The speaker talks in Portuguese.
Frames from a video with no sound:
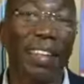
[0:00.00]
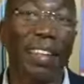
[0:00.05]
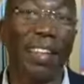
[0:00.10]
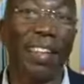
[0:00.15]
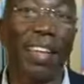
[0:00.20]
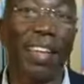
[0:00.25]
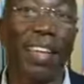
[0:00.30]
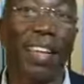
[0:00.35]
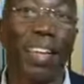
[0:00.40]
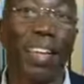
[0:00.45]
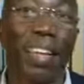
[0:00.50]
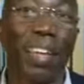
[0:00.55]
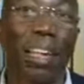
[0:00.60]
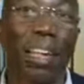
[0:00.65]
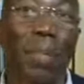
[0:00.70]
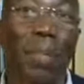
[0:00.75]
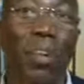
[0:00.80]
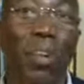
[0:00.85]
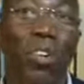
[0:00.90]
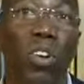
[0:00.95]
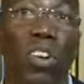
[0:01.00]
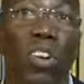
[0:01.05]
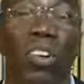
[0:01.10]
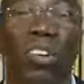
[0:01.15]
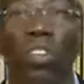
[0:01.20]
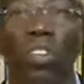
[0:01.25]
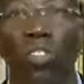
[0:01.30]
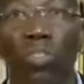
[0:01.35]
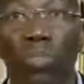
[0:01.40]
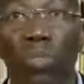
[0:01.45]
que estar riba de nós
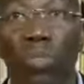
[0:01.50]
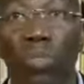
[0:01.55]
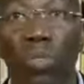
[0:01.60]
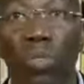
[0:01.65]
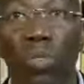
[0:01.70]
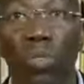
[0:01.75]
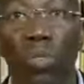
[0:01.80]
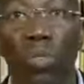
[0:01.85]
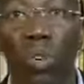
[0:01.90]
a nós tudo.